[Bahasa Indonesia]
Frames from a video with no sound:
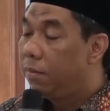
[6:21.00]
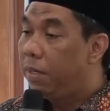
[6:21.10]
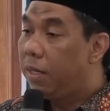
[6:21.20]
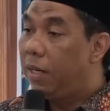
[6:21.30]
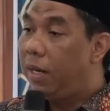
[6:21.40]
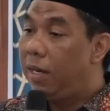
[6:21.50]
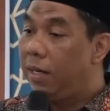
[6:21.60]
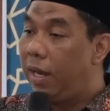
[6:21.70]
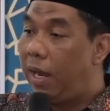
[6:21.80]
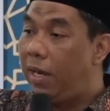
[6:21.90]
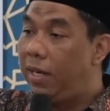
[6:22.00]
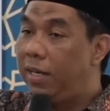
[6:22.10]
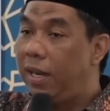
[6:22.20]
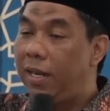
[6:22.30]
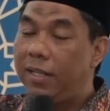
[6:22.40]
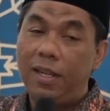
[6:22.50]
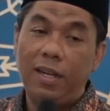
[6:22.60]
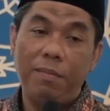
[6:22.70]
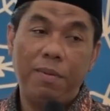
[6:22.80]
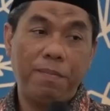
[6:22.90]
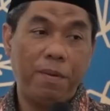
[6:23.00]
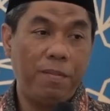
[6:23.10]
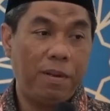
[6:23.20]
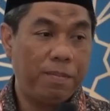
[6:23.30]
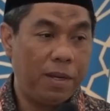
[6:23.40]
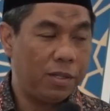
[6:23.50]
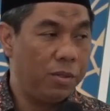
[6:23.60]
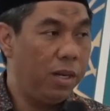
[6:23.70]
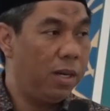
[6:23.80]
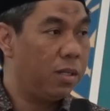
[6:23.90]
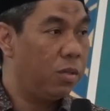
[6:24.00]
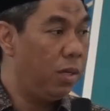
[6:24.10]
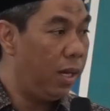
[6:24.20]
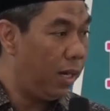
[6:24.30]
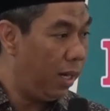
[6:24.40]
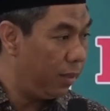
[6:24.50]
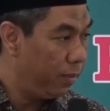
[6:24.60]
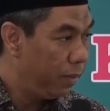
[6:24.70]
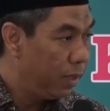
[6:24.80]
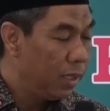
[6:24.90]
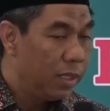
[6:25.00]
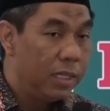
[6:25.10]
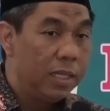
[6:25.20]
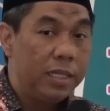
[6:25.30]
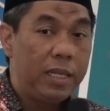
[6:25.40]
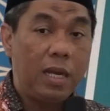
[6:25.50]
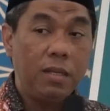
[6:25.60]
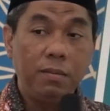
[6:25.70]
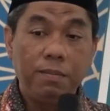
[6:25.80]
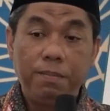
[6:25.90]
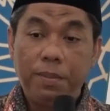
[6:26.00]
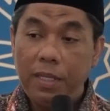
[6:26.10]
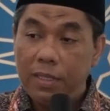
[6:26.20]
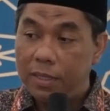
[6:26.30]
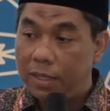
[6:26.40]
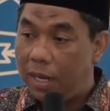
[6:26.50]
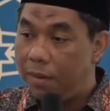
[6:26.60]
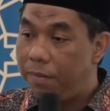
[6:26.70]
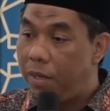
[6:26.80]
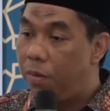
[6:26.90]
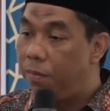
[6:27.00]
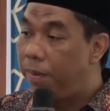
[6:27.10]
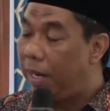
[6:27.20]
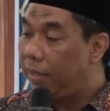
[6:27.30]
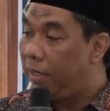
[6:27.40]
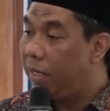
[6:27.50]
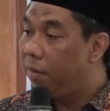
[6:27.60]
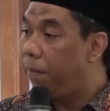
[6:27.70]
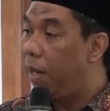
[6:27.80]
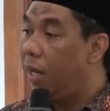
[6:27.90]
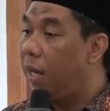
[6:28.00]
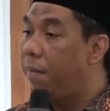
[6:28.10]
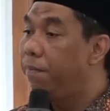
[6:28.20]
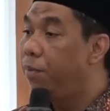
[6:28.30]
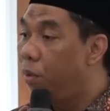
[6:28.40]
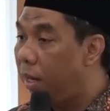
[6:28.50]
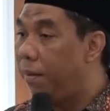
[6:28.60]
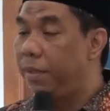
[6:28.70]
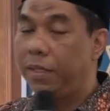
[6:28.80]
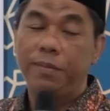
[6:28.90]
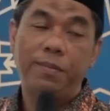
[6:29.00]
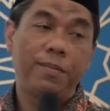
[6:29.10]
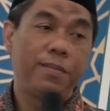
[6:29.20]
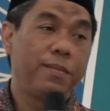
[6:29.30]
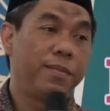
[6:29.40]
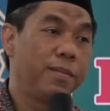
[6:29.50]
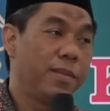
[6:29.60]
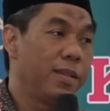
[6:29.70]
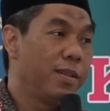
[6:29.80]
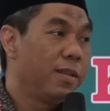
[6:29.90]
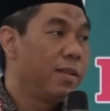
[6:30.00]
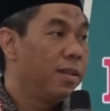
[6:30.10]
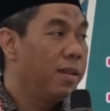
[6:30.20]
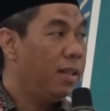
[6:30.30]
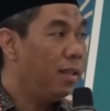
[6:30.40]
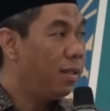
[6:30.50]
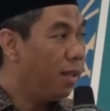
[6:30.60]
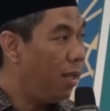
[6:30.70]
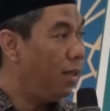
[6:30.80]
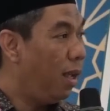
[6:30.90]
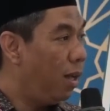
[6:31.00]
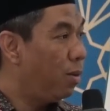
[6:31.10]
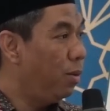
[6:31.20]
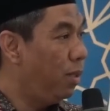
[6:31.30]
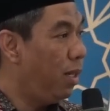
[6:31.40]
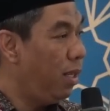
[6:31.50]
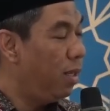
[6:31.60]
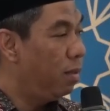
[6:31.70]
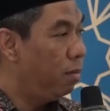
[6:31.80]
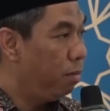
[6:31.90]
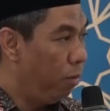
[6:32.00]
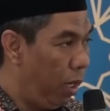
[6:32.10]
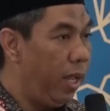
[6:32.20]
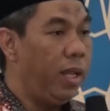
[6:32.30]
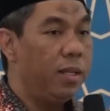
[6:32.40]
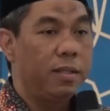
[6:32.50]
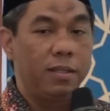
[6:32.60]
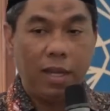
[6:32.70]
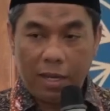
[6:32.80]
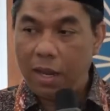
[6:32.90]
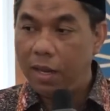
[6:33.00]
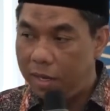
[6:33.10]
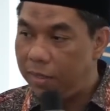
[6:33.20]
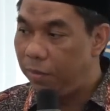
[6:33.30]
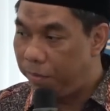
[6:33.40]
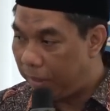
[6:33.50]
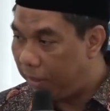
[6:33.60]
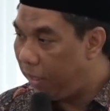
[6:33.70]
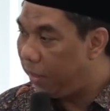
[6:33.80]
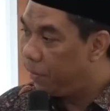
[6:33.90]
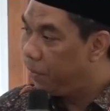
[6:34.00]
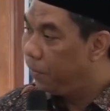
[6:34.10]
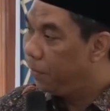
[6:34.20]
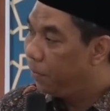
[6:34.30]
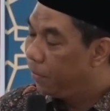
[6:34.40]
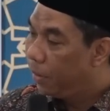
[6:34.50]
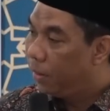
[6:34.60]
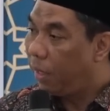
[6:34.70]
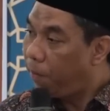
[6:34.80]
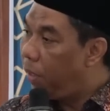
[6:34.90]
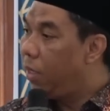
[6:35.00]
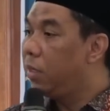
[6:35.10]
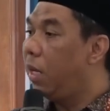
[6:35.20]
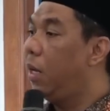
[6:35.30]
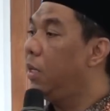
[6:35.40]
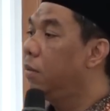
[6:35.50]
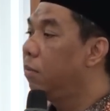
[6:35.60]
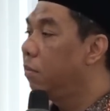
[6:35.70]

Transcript: Berkenankah ada di antara bapak-bapak, saudara-saudara yang bisa mengobati kepala kampung kami. Kata Said Al-Khudri, boleh saya akan mengobati, tapi ada syarat.